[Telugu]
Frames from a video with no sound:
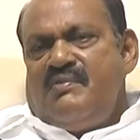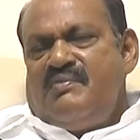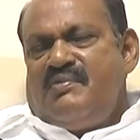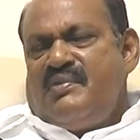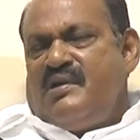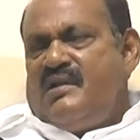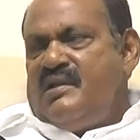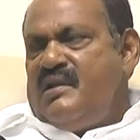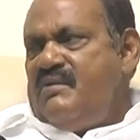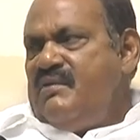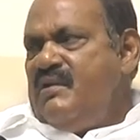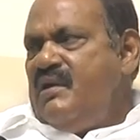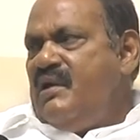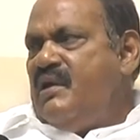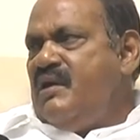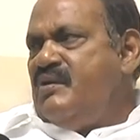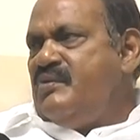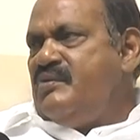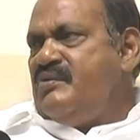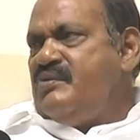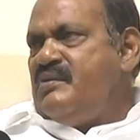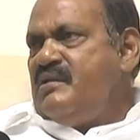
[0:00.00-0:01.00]
పది ఇరవై ఏళ్ళ
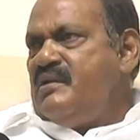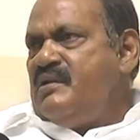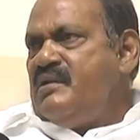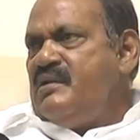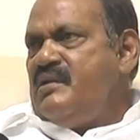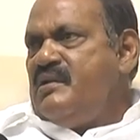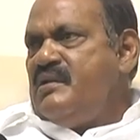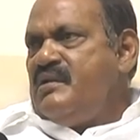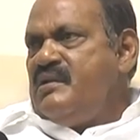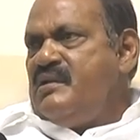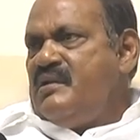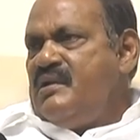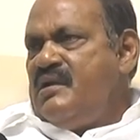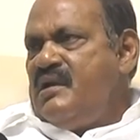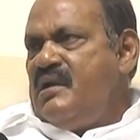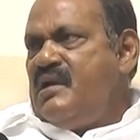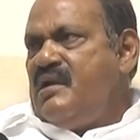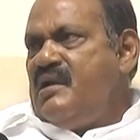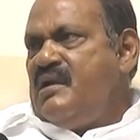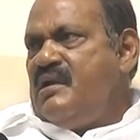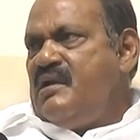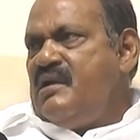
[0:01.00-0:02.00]
నుంచి
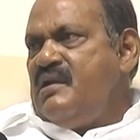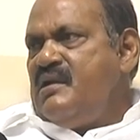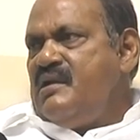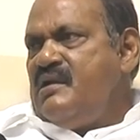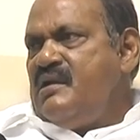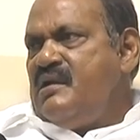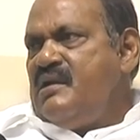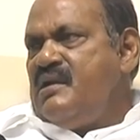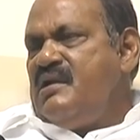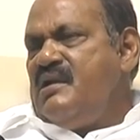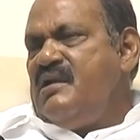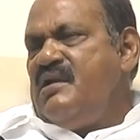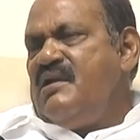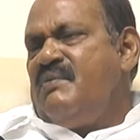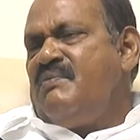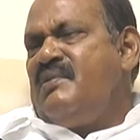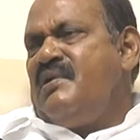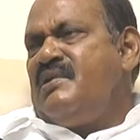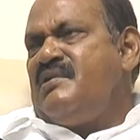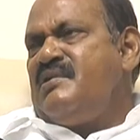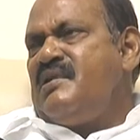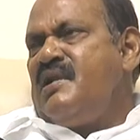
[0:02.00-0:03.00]
ఎలాంటి అంటే
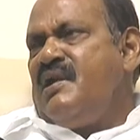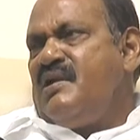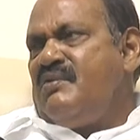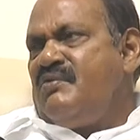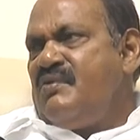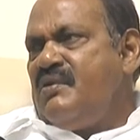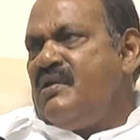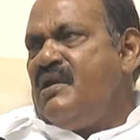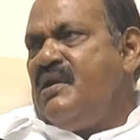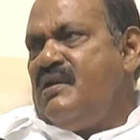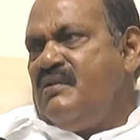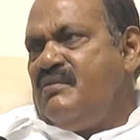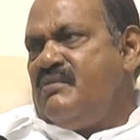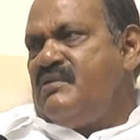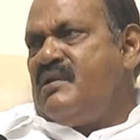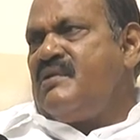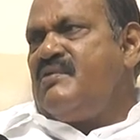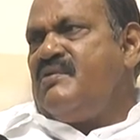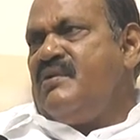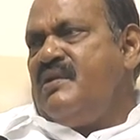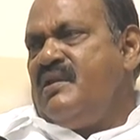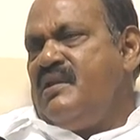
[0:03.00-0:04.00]
డెవలప్మెంట్ చాలా ఎక్కువ కాలేదు
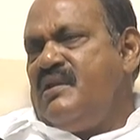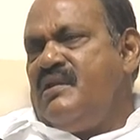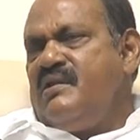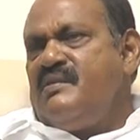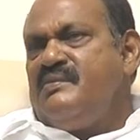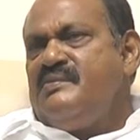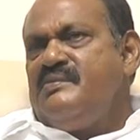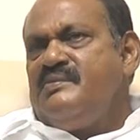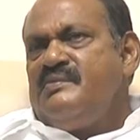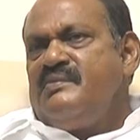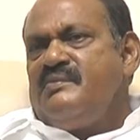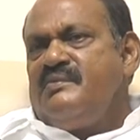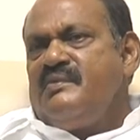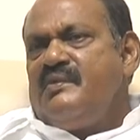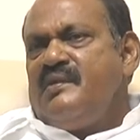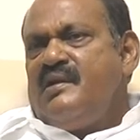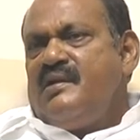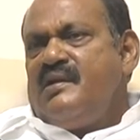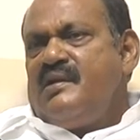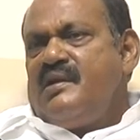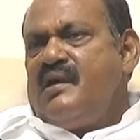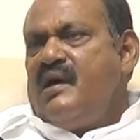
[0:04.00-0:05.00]
తక్కువైంది
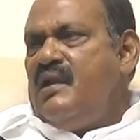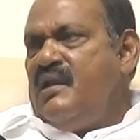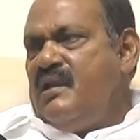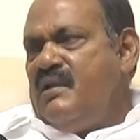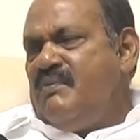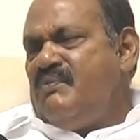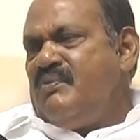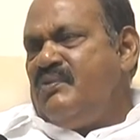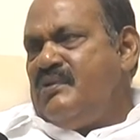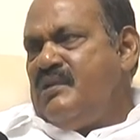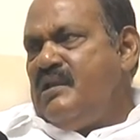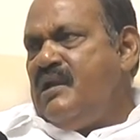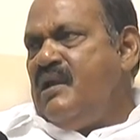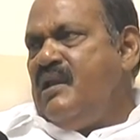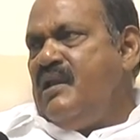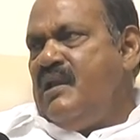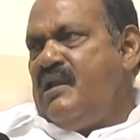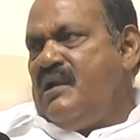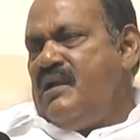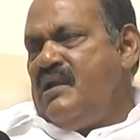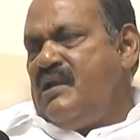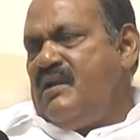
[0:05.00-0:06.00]
కాలేదని పూర్తి
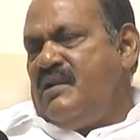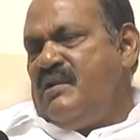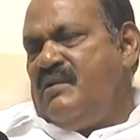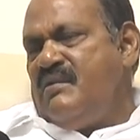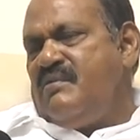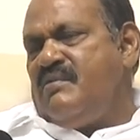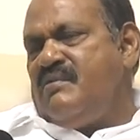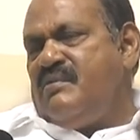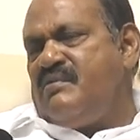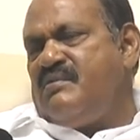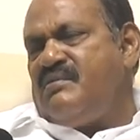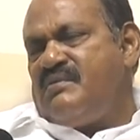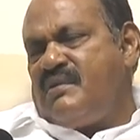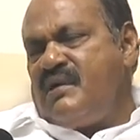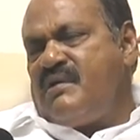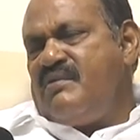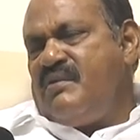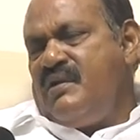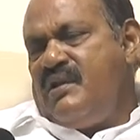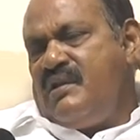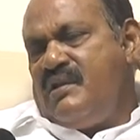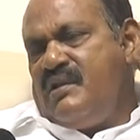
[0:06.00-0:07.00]
కాలేదని లేదు
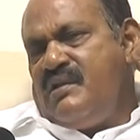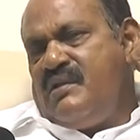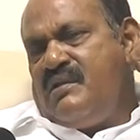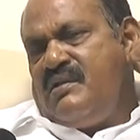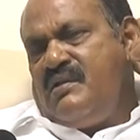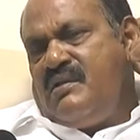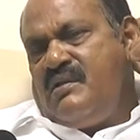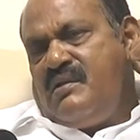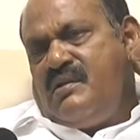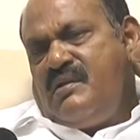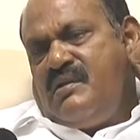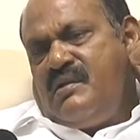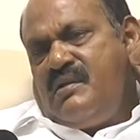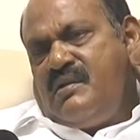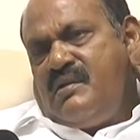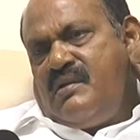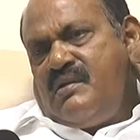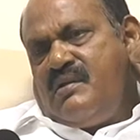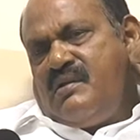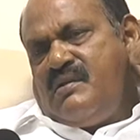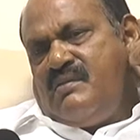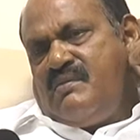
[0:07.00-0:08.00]
తక్కువైంది
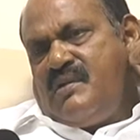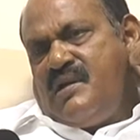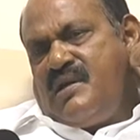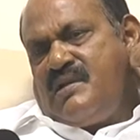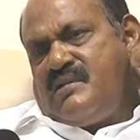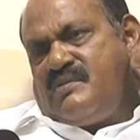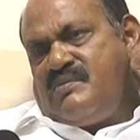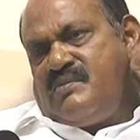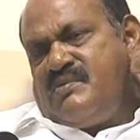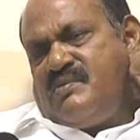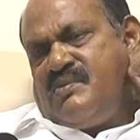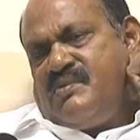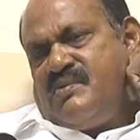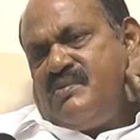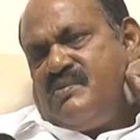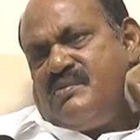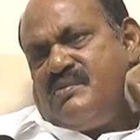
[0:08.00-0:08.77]
మ్యాక్సిమము